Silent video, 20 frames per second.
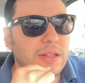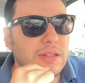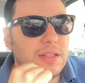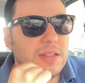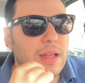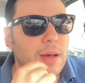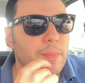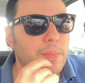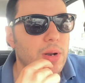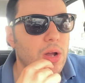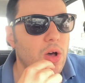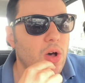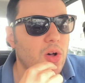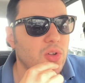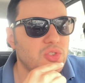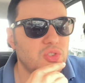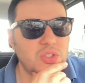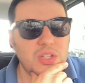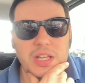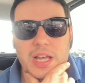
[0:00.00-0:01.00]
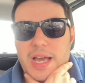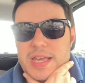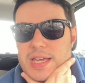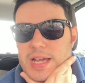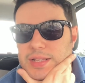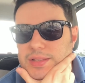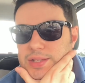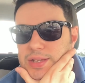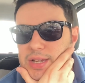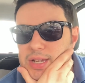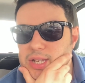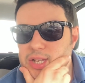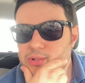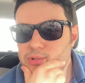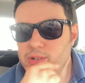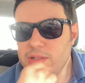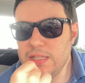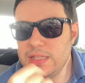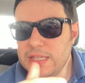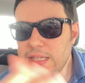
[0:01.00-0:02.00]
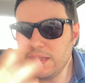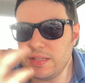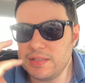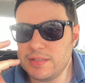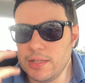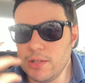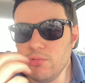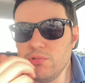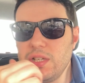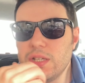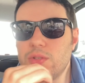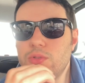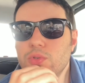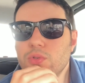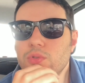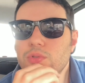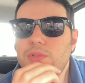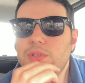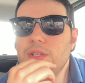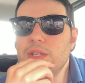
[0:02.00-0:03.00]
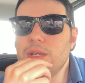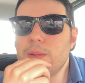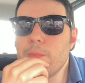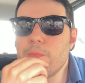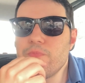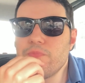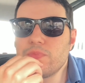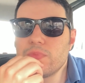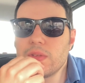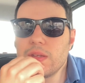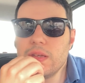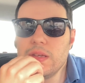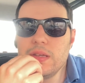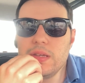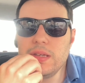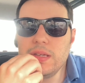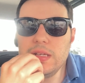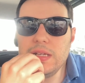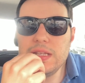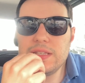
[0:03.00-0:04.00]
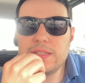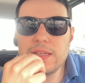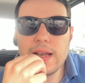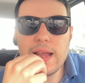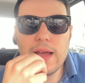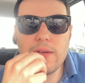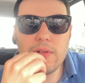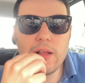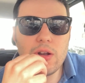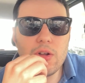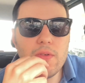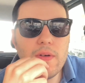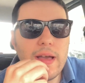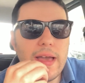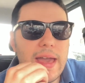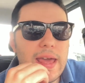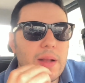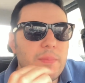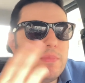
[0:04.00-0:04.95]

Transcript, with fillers: di D'Ambrosio, di Gagliardini, quindi tanti saluti a tutti inizierà una nuova era.